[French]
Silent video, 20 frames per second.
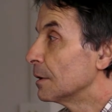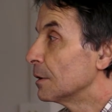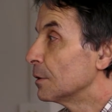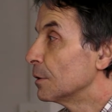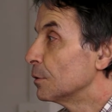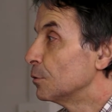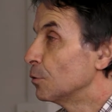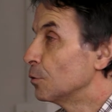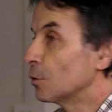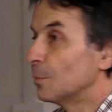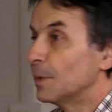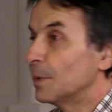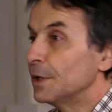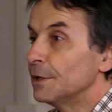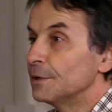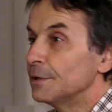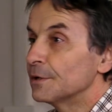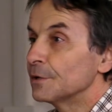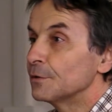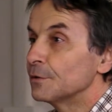
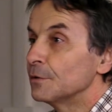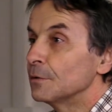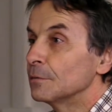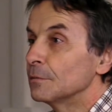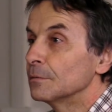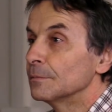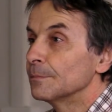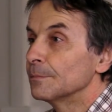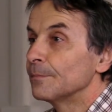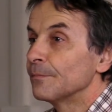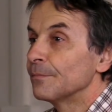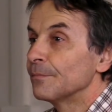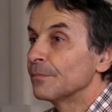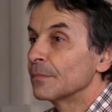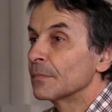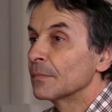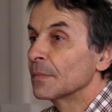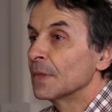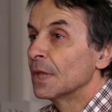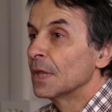d'urbanisation,
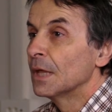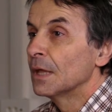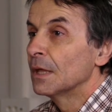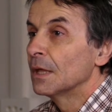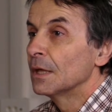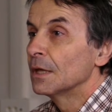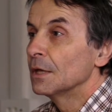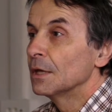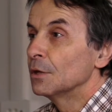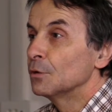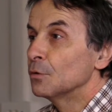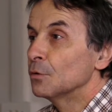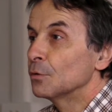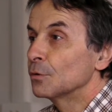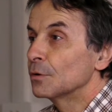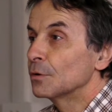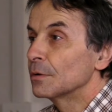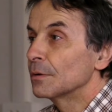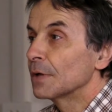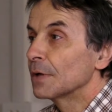et
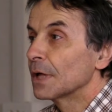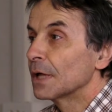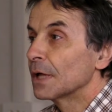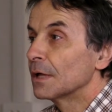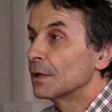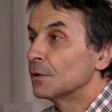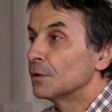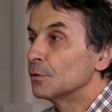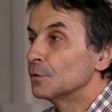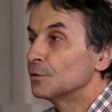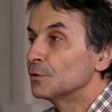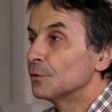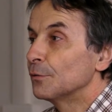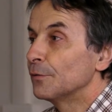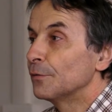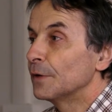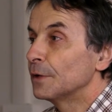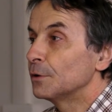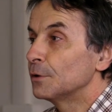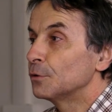donc de ce
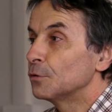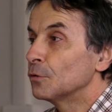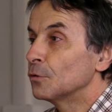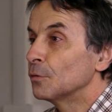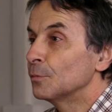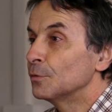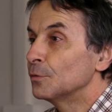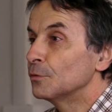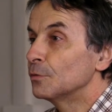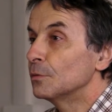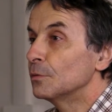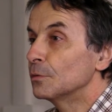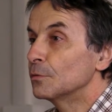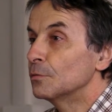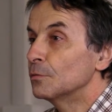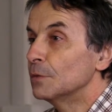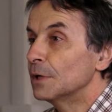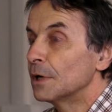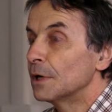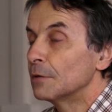fait, tombe sur le
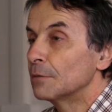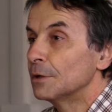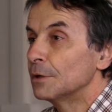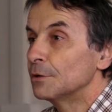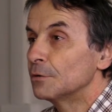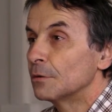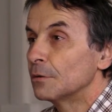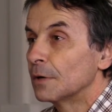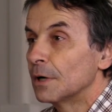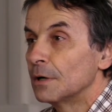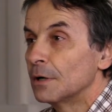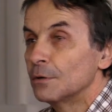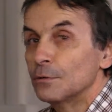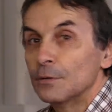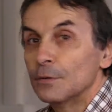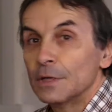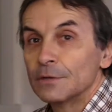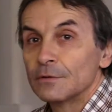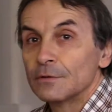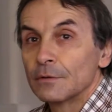coup de la loi littorale
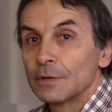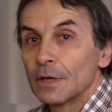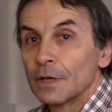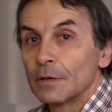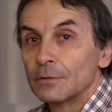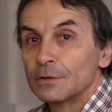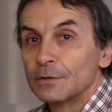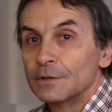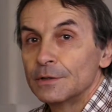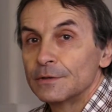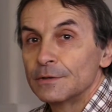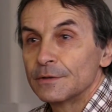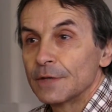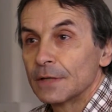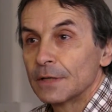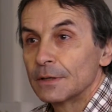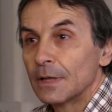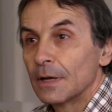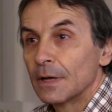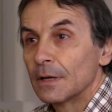du
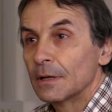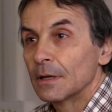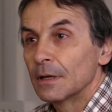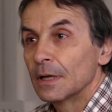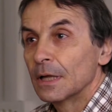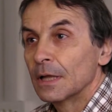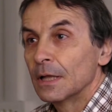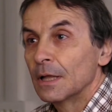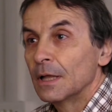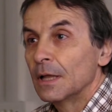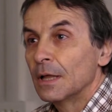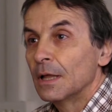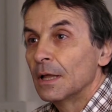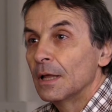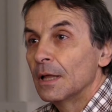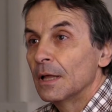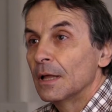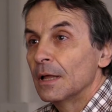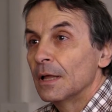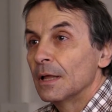L146-4.1
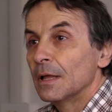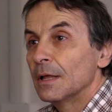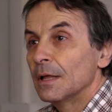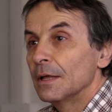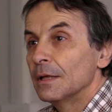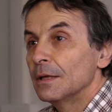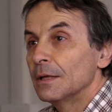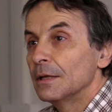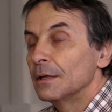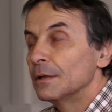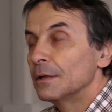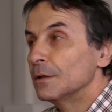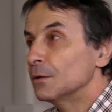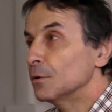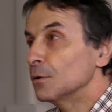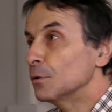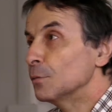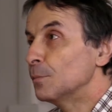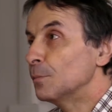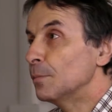et
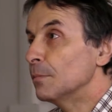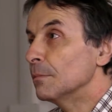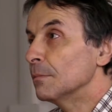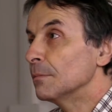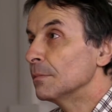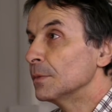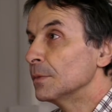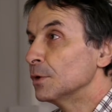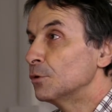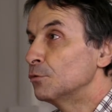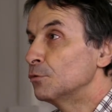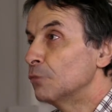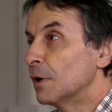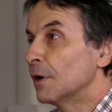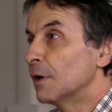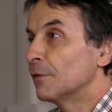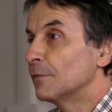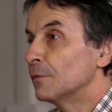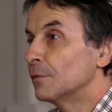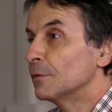ne
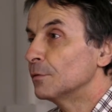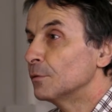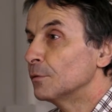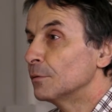doivent,